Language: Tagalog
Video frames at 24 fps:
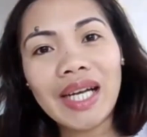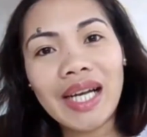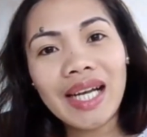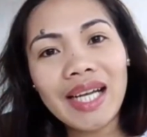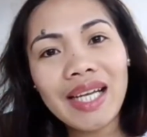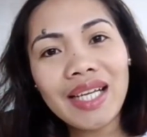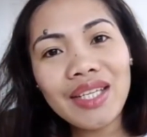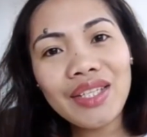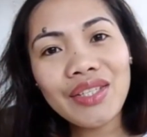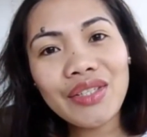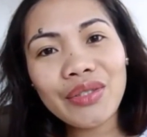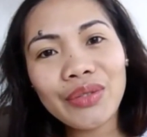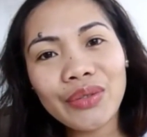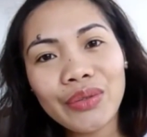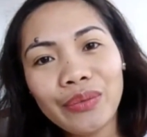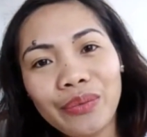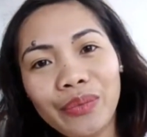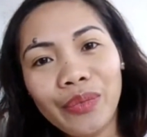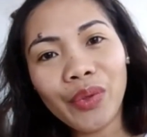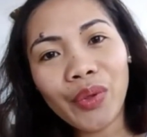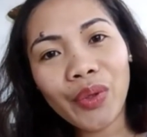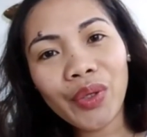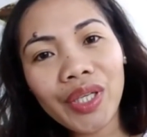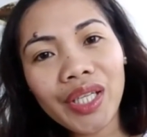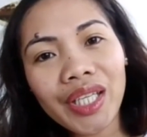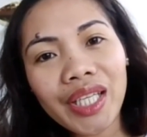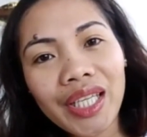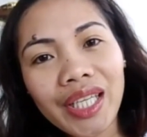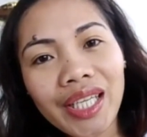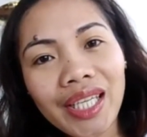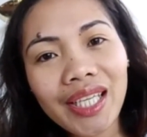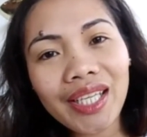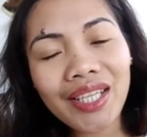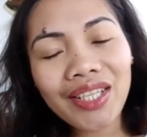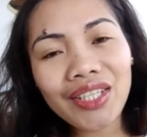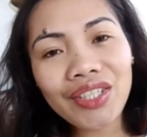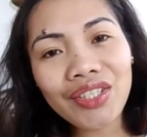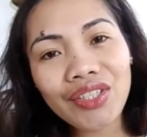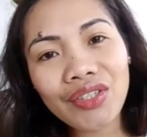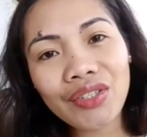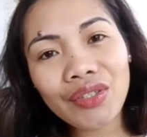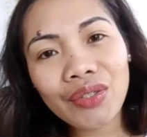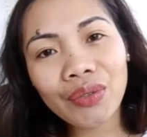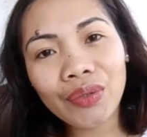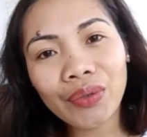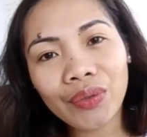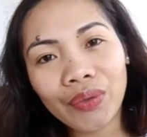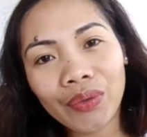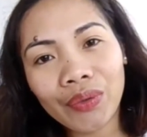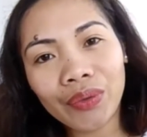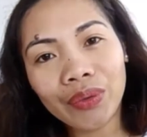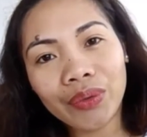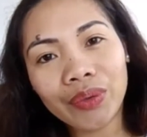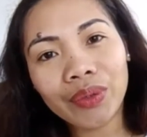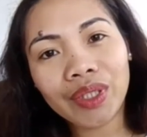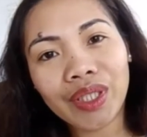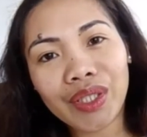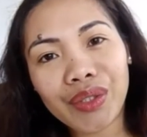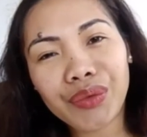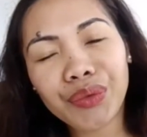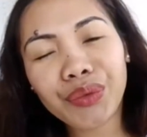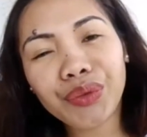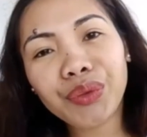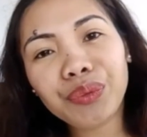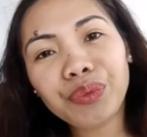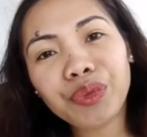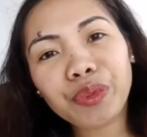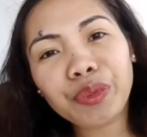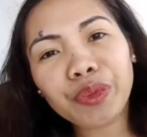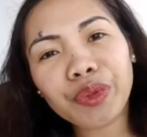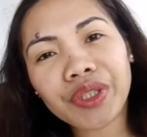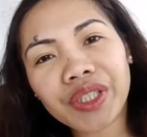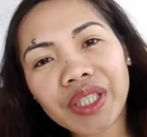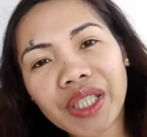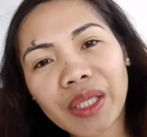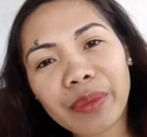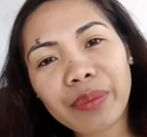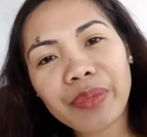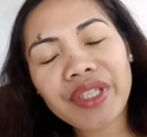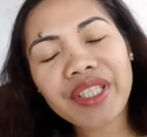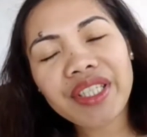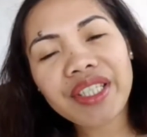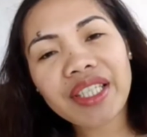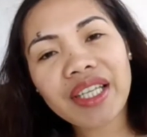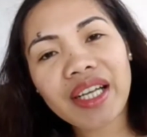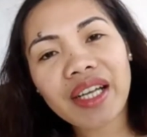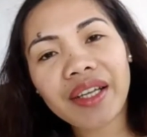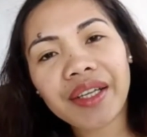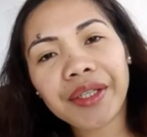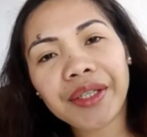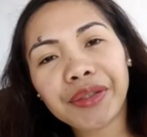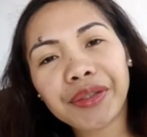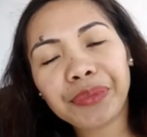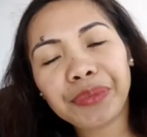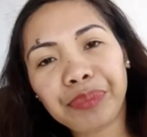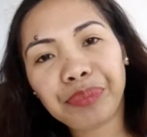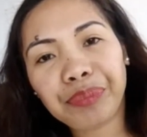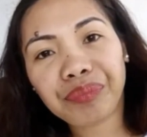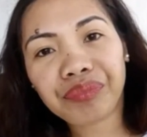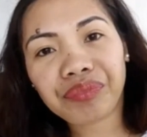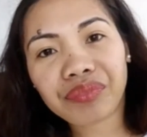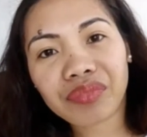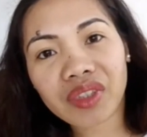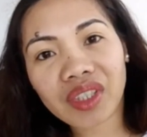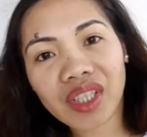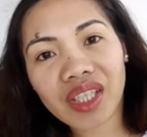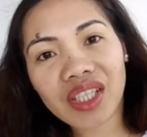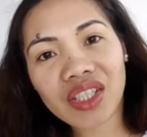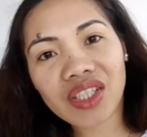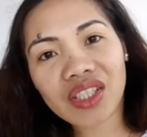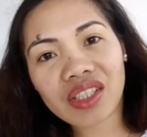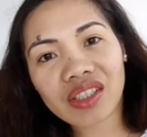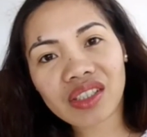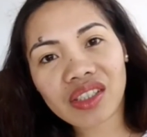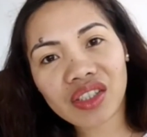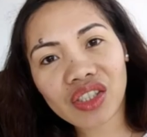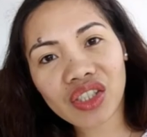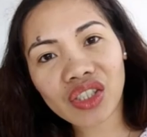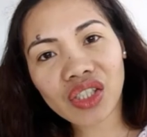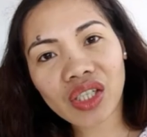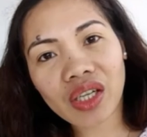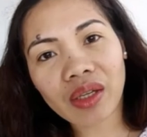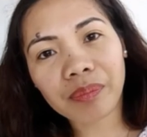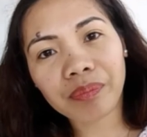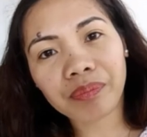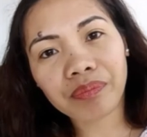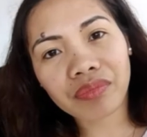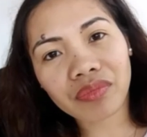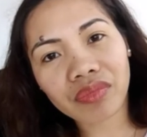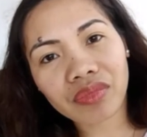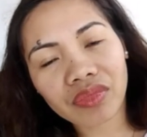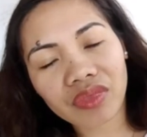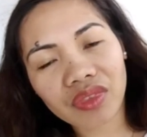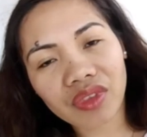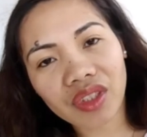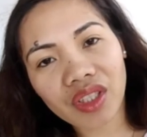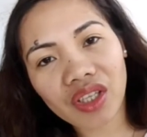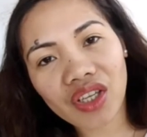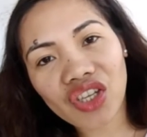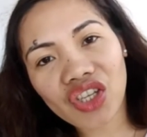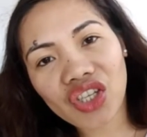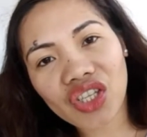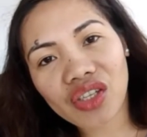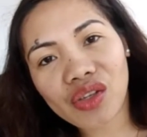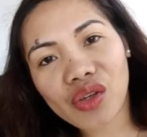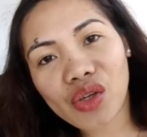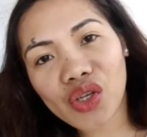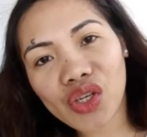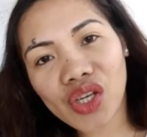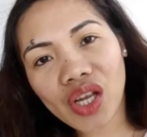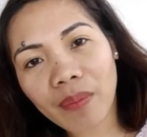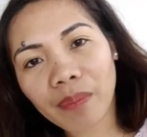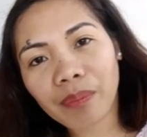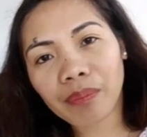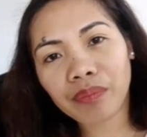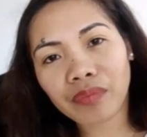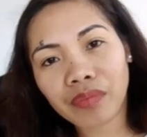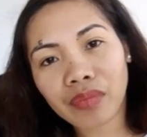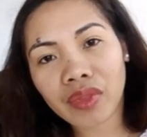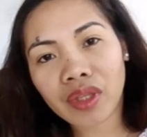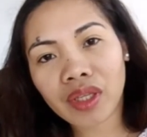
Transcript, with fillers: Guys, good morning! So, ngayon pupunta kami sa Asian Shop. Asian Shop.